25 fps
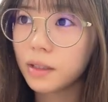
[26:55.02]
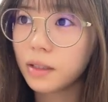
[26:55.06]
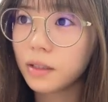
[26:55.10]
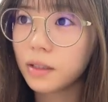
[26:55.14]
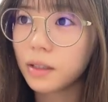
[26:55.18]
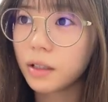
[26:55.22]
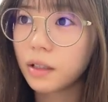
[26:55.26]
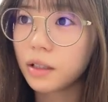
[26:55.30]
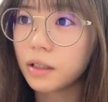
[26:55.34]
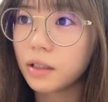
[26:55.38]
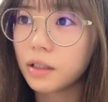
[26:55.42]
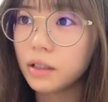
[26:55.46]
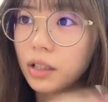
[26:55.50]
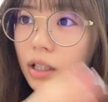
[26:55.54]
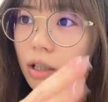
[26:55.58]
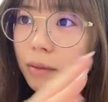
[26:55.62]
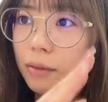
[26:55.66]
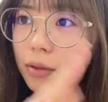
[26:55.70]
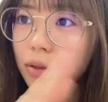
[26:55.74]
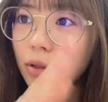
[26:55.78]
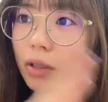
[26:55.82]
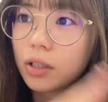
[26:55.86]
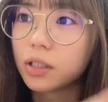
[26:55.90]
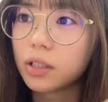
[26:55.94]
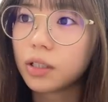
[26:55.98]
なんか嫌味
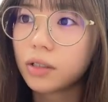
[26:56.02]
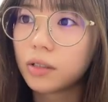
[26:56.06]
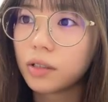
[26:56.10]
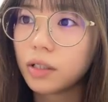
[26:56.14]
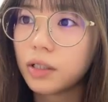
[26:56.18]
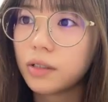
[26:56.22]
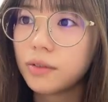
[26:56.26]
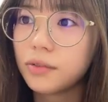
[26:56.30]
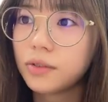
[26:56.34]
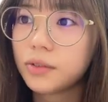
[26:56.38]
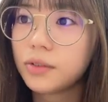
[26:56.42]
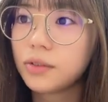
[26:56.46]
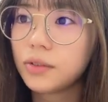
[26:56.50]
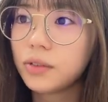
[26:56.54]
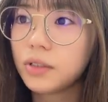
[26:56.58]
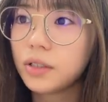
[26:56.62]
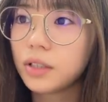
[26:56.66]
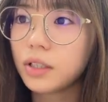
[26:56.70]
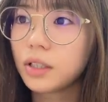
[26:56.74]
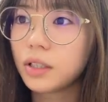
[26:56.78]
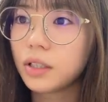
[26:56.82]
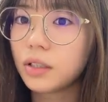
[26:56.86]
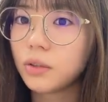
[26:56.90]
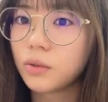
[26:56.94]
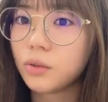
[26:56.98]
とかじゃなくね普通に
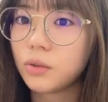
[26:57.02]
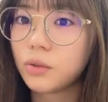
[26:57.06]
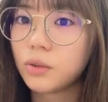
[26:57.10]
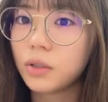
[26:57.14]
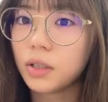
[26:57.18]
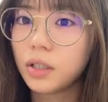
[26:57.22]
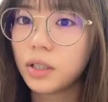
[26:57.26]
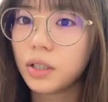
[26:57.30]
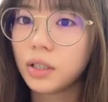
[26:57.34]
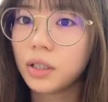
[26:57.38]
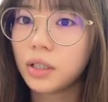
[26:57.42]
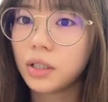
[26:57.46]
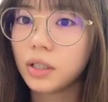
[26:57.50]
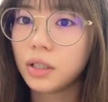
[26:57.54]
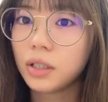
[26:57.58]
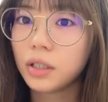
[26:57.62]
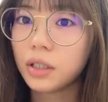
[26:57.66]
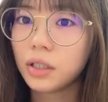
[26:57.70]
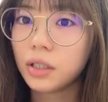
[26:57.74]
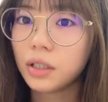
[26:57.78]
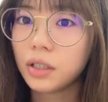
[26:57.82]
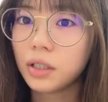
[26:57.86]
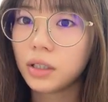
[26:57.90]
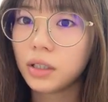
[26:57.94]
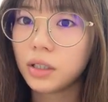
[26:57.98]
なんかこ
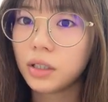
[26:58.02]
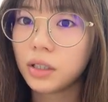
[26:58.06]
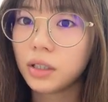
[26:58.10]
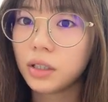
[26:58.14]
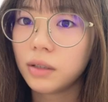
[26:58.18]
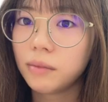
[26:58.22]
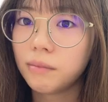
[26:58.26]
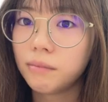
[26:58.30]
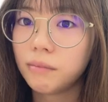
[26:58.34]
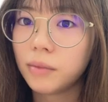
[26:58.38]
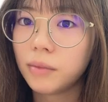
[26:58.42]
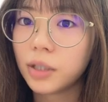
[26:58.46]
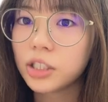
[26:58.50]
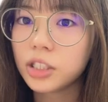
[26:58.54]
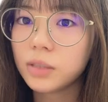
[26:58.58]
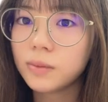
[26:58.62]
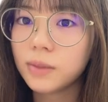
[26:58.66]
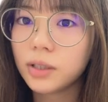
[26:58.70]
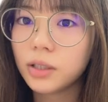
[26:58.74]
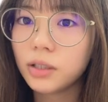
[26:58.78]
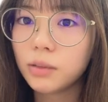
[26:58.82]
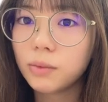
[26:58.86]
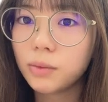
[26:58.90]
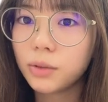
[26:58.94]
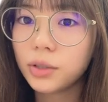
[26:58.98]
う
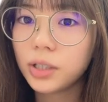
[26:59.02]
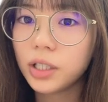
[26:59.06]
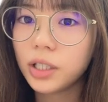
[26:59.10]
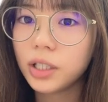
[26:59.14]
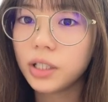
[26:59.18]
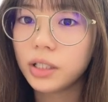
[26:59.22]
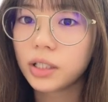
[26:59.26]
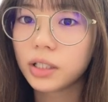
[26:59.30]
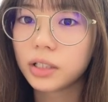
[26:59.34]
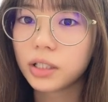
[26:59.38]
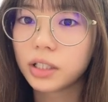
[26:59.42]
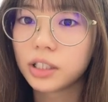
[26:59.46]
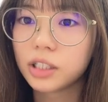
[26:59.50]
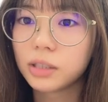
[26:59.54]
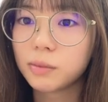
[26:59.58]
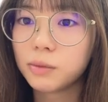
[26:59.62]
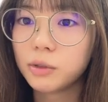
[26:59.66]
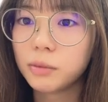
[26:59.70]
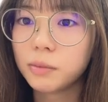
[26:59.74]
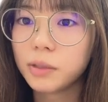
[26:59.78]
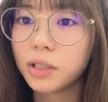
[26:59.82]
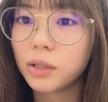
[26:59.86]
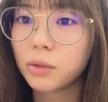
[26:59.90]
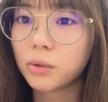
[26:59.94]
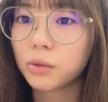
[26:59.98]
マシュマロボディになった自
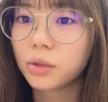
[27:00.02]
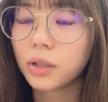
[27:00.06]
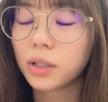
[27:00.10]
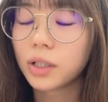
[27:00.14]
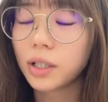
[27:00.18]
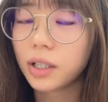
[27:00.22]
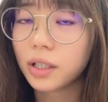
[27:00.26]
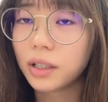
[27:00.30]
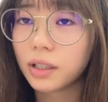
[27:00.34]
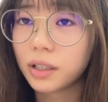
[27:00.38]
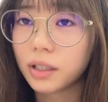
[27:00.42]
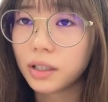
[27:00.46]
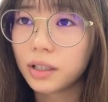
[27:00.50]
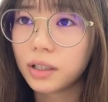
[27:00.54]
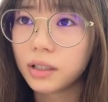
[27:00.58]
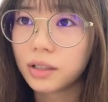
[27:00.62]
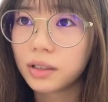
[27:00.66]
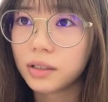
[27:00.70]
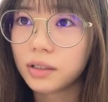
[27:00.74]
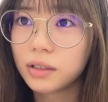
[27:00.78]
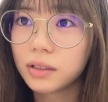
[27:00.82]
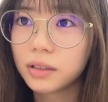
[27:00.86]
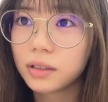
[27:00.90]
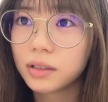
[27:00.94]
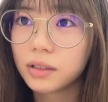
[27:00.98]
分を見たことがないから
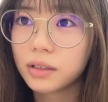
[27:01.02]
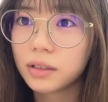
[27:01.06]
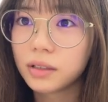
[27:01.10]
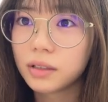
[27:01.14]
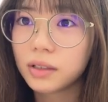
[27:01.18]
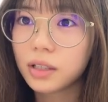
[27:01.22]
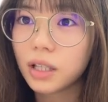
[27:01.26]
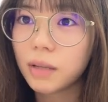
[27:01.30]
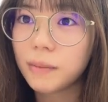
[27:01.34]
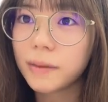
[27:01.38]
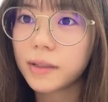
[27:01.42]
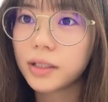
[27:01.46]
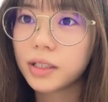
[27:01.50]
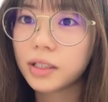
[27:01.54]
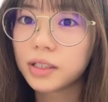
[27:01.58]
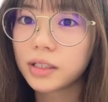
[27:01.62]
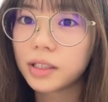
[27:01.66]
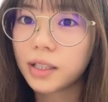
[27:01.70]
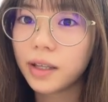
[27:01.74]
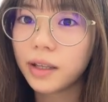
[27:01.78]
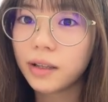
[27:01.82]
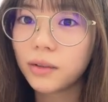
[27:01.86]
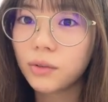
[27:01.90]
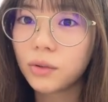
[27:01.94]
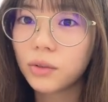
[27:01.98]
食べて
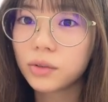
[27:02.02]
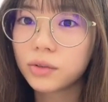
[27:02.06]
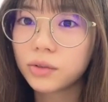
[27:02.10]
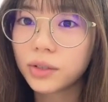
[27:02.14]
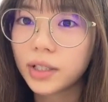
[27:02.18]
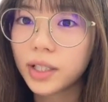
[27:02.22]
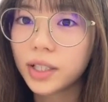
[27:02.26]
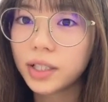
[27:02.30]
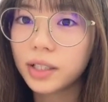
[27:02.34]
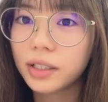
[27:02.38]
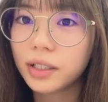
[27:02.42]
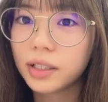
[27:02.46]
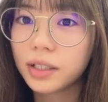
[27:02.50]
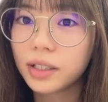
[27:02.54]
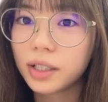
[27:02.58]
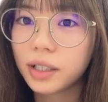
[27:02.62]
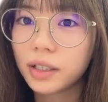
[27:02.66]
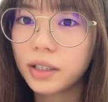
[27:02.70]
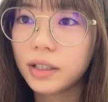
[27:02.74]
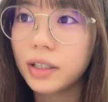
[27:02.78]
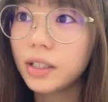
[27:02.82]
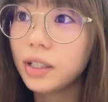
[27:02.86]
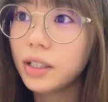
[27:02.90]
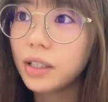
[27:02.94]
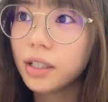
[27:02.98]
成功それがなん
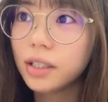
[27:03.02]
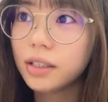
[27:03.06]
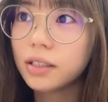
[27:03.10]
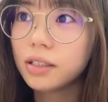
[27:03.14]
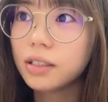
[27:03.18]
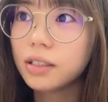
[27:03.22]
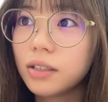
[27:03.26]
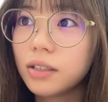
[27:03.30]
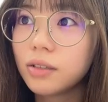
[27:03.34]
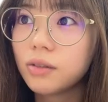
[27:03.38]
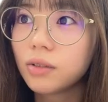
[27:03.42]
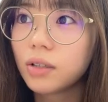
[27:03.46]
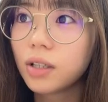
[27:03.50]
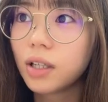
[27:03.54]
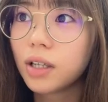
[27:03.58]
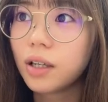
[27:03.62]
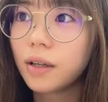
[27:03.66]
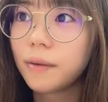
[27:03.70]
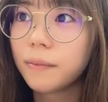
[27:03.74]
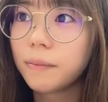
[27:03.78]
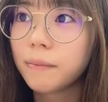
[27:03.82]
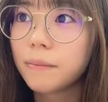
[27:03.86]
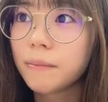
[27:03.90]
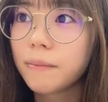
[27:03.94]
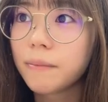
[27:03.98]
かいい感るの
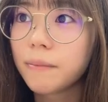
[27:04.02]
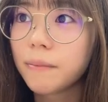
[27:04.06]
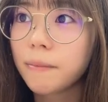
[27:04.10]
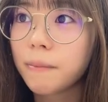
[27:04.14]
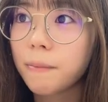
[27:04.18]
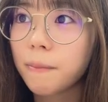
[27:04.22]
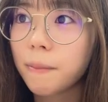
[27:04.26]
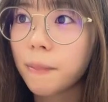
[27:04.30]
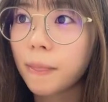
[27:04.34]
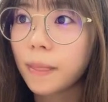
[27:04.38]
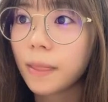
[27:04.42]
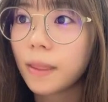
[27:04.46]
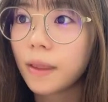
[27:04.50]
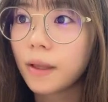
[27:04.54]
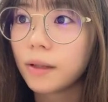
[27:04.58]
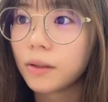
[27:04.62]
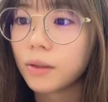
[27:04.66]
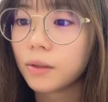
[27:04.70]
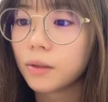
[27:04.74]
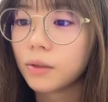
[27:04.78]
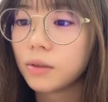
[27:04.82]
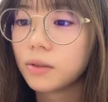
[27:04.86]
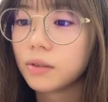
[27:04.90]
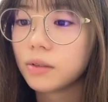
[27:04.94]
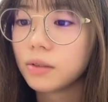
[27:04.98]
かなん
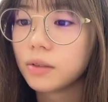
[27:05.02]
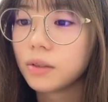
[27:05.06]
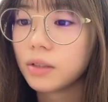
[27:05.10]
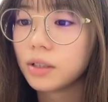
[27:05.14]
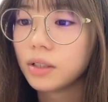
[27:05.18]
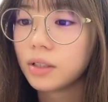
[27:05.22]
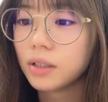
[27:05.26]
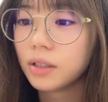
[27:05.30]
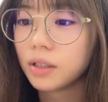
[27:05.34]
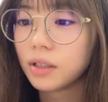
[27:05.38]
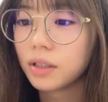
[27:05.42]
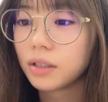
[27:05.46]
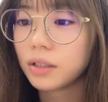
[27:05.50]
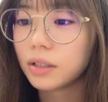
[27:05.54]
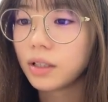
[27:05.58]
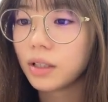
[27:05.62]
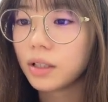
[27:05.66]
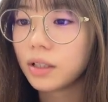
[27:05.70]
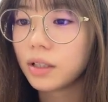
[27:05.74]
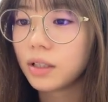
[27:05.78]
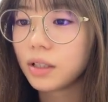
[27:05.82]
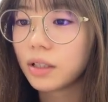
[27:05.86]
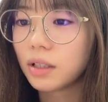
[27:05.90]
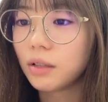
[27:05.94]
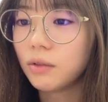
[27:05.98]
ていうのた
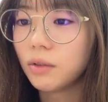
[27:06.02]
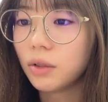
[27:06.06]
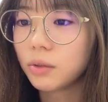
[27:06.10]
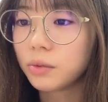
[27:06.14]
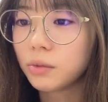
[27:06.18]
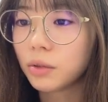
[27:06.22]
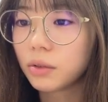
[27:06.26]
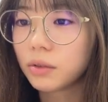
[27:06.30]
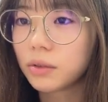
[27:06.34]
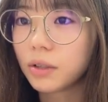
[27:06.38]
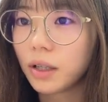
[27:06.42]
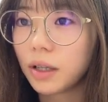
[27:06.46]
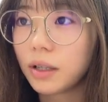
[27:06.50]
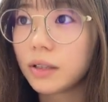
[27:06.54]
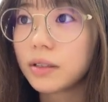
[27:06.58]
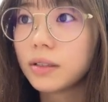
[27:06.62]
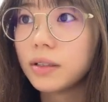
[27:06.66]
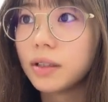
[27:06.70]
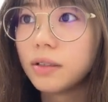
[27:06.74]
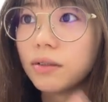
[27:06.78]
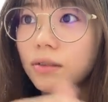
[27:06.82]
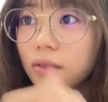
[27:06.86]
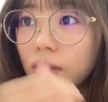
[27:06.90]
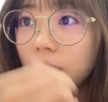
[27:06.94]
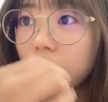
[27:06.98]
だなんかうわ太ったって
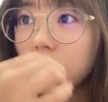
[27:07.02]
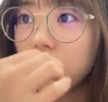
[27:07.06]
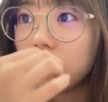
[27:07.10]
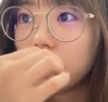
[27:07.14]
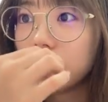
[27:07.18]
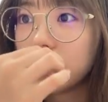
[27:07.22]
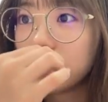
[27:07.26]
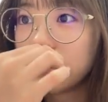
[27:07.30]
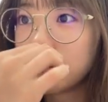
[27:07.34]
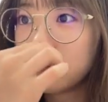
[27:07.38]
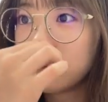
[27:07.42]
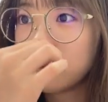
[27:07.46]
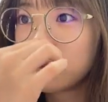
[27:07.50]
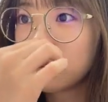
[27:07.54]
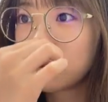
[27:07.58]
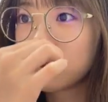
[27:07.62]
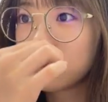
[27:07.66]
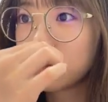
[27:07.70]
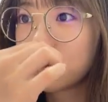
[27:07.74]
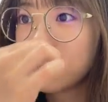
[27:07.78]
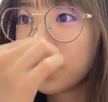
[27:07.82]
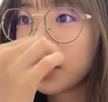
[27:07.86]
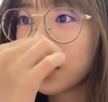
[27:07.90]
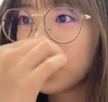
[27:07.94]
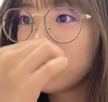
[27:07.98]
なるのかそ
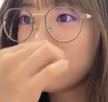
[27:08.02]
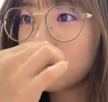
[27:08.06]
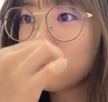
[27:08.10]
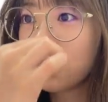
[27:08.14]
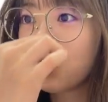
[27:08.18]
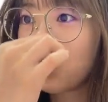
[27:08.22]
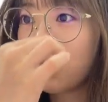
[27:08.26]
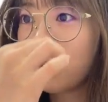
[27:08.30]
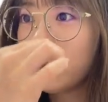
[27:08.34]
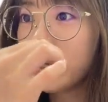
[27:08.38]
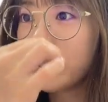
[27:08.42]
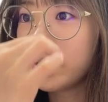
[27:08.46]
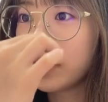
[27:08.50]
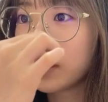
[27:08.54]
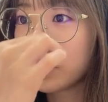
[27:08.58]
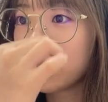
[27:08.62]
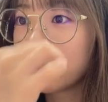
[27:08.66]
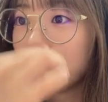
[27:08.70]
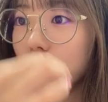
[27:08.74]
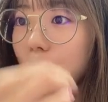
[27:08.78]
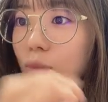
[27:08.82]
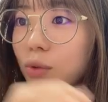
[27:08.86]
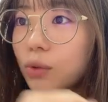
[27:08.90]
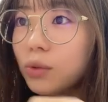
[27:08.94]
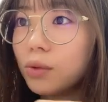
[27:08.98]
それが怖いなっ
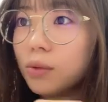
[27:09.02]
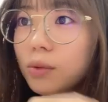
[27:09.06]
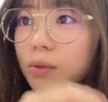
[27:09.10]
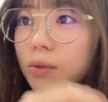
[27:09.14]
て思う